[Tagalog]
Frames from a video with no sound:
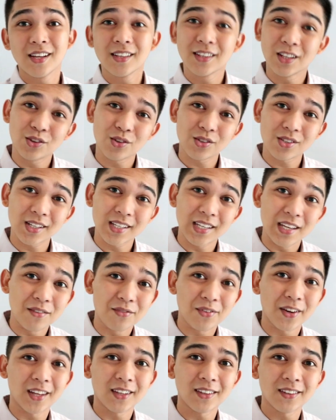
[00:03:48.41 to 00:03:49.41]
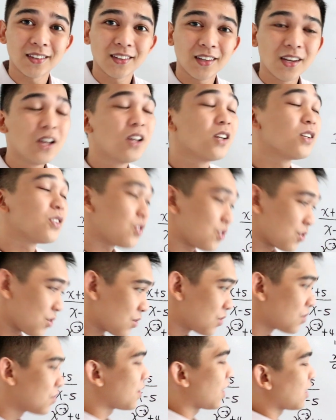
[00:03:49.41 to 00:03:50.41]
dito sa given. So,
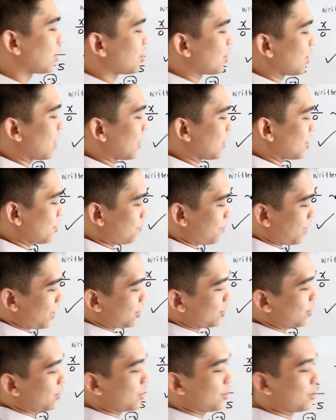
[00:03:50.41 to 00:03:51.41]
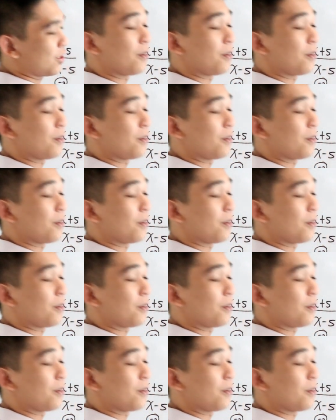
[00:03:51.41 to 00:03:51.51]
rational expression.